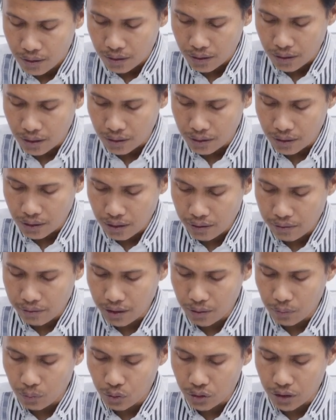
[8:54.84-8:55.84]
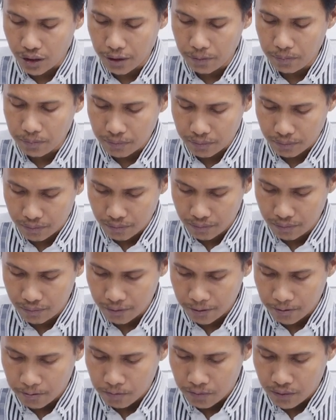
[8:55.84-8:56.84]
Dan di riwayat Muslim,
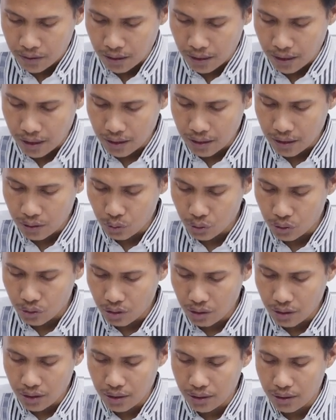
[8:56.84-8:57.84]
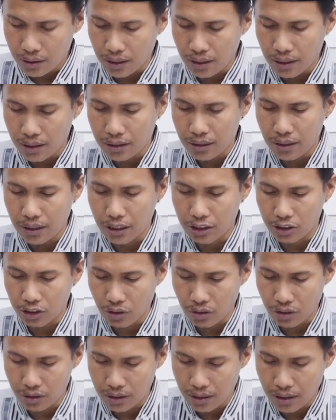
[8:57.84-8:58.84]
karena yusoli salah
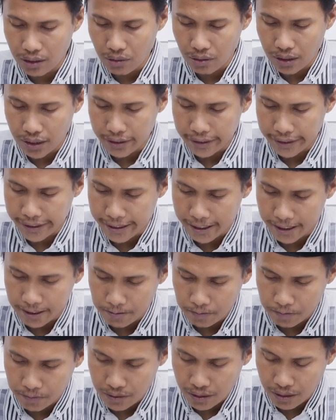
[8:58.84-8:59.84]
asyrota rokatan.